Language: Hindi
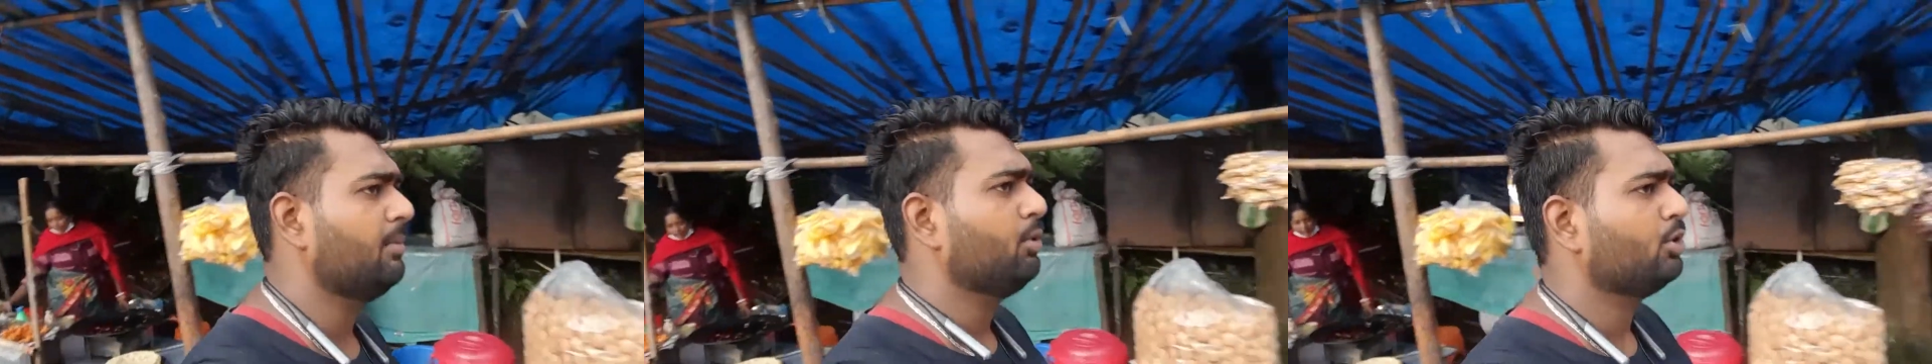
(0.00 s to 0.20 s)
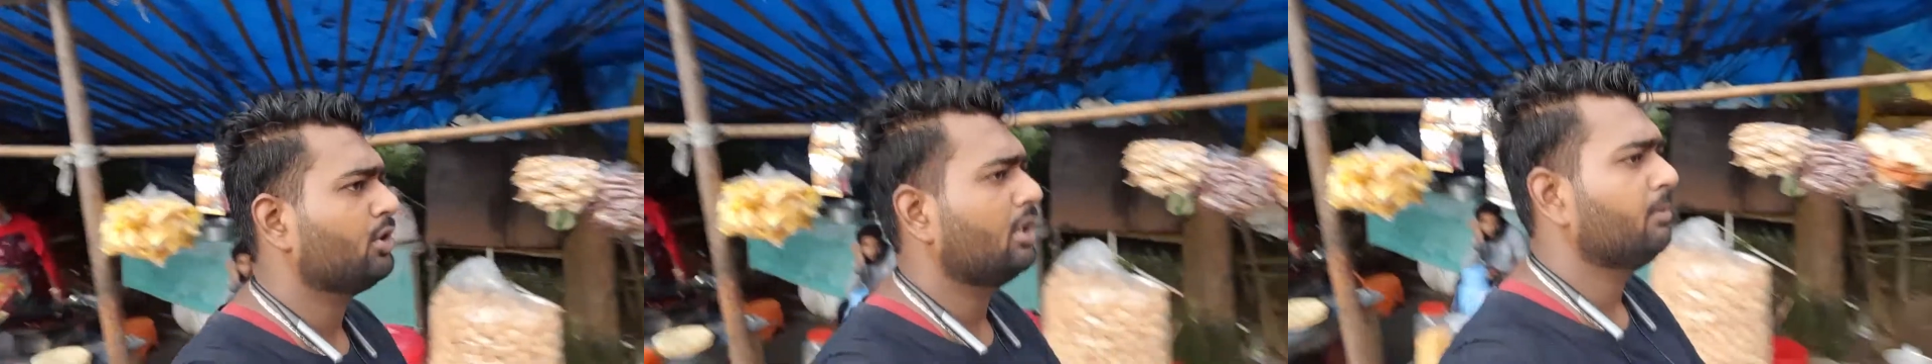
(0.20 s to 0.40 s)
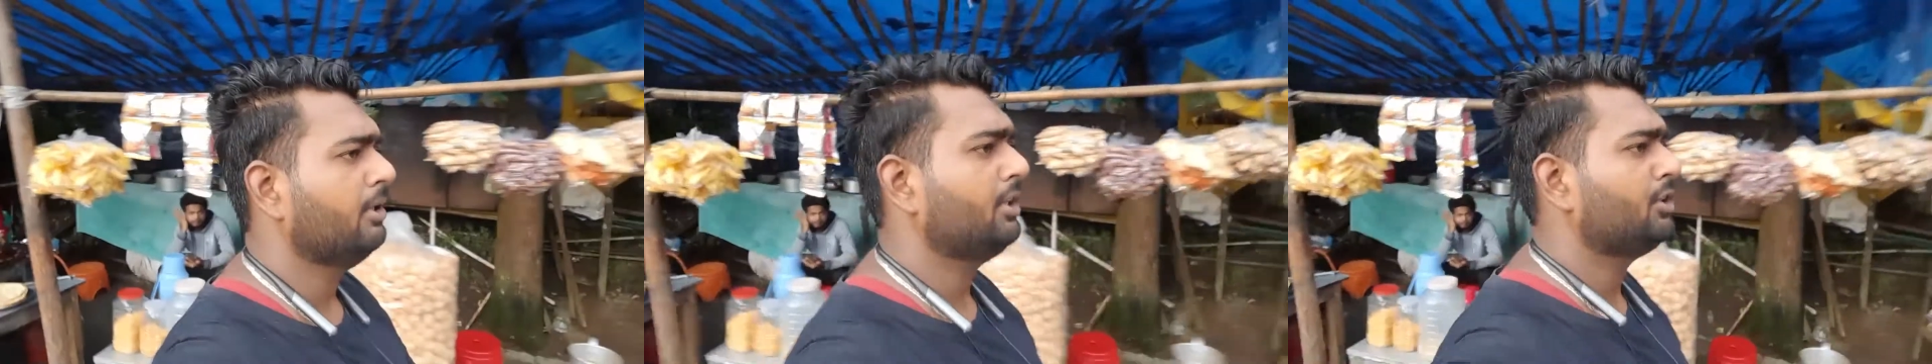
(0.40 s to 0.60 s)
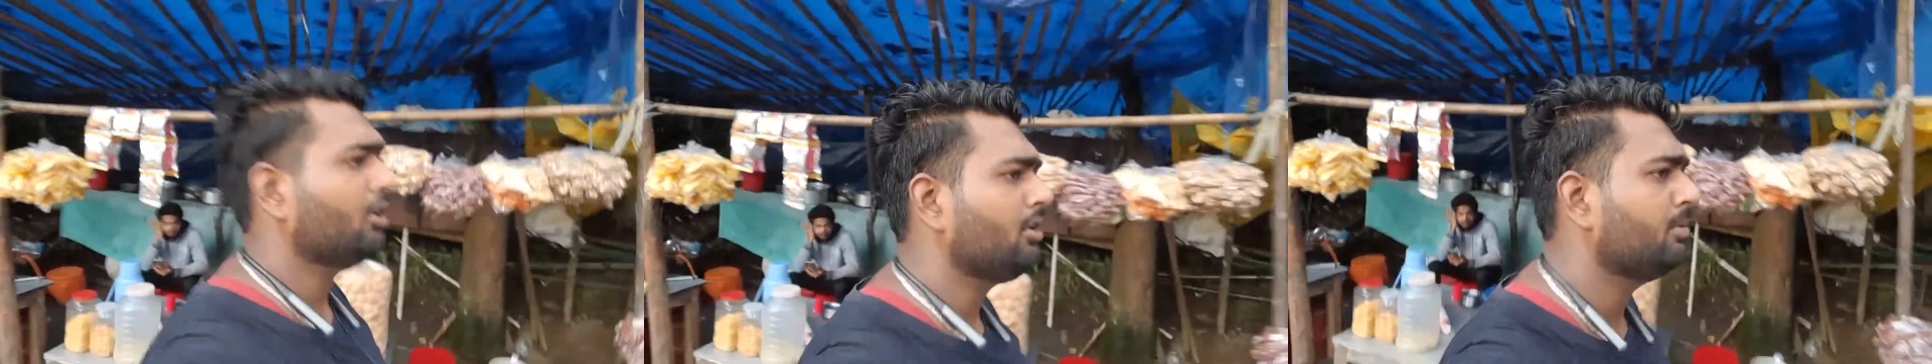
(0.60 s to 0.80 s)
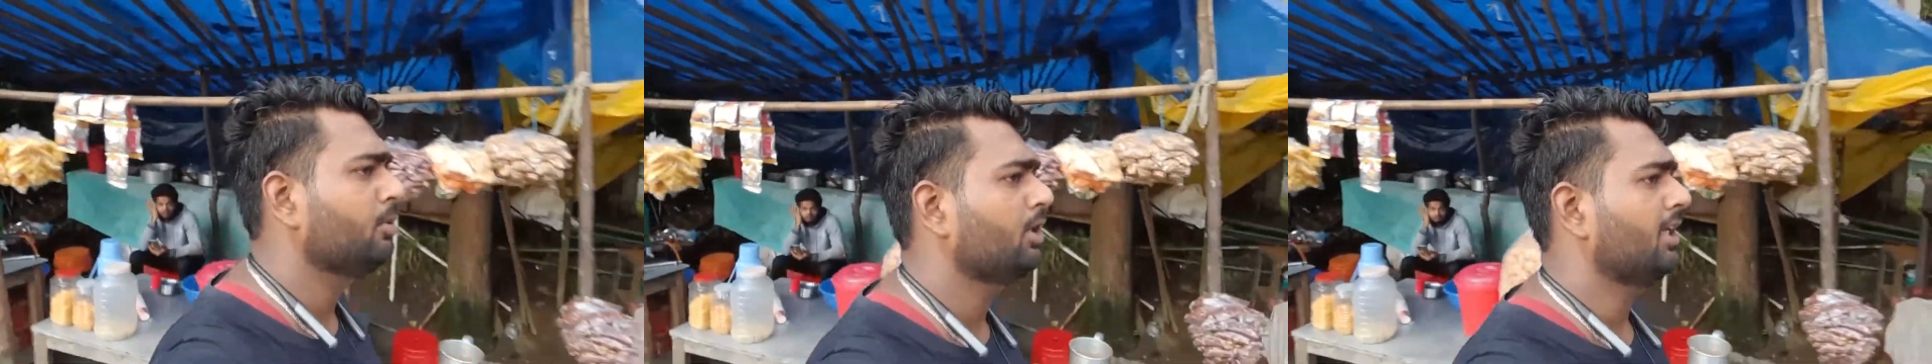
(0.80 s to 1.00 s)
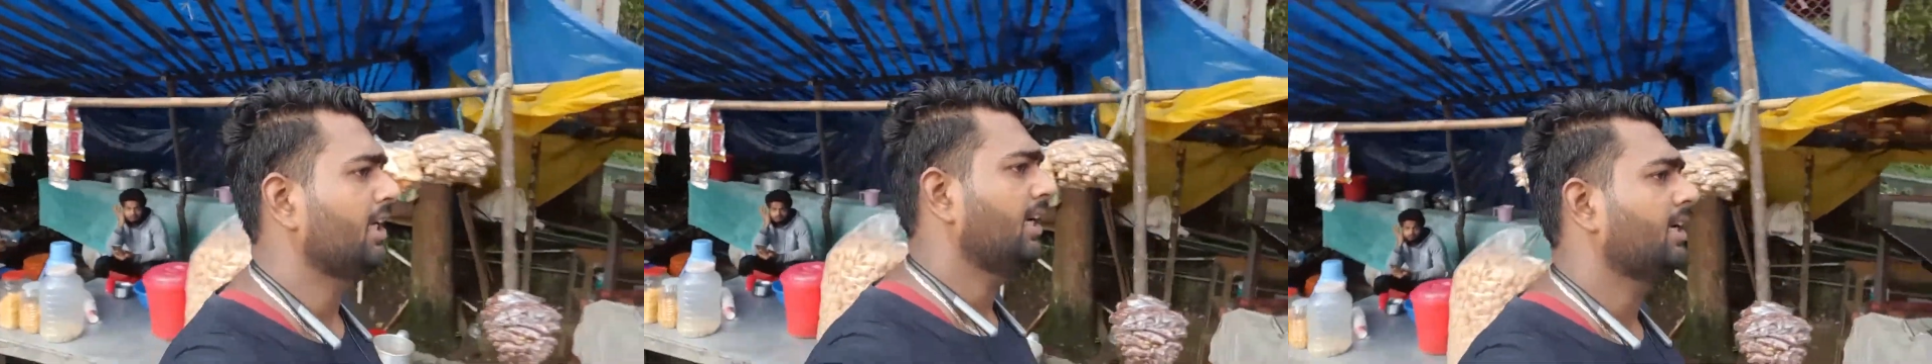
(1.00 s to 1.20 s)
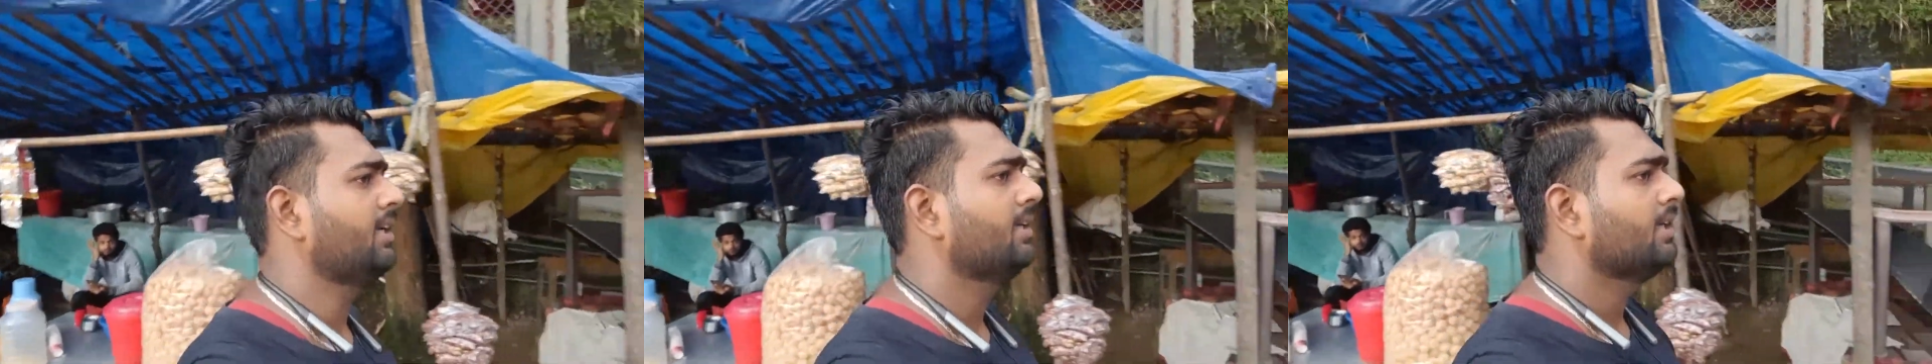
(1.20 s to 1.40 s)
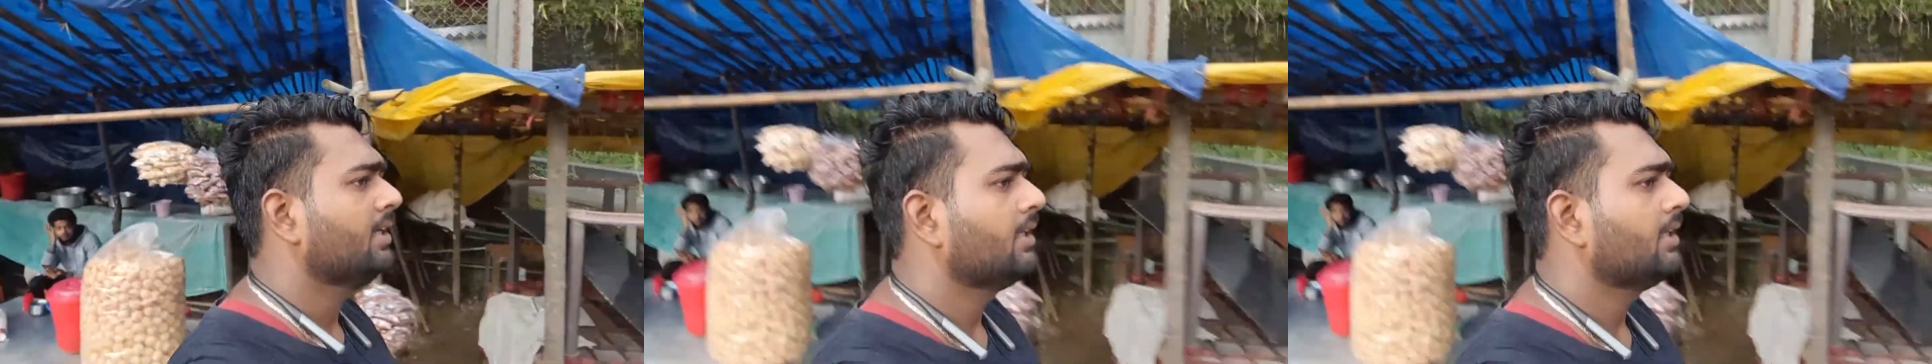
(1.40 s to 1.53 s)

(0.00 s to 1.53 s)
हम लोग तो हनुमान टॉक फूल के आए हैं